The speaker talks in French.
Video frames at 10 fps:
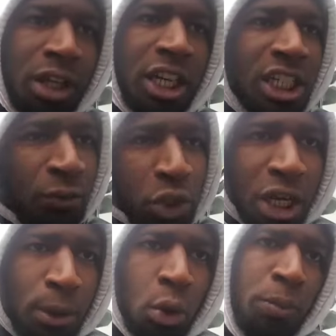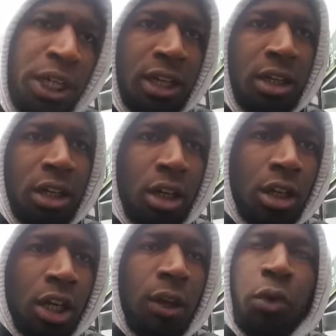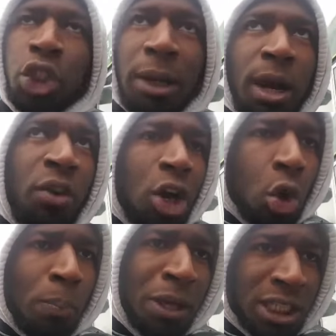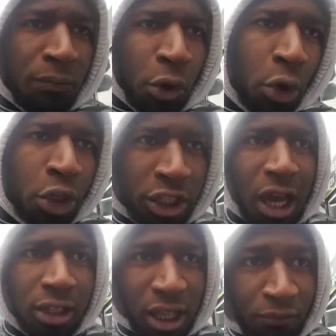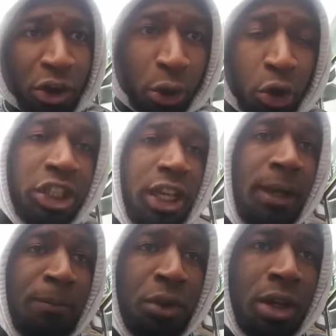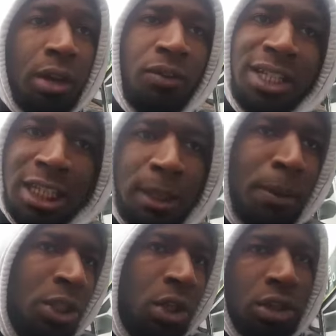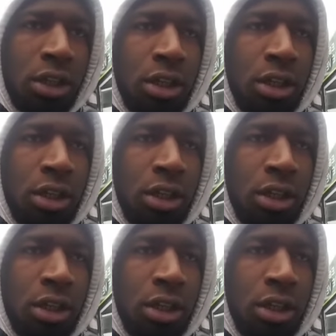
Et ça, il ne faut jamais l'oublier. Il ne faut jamais avoir un complexe d'infériorité face à ces personnes.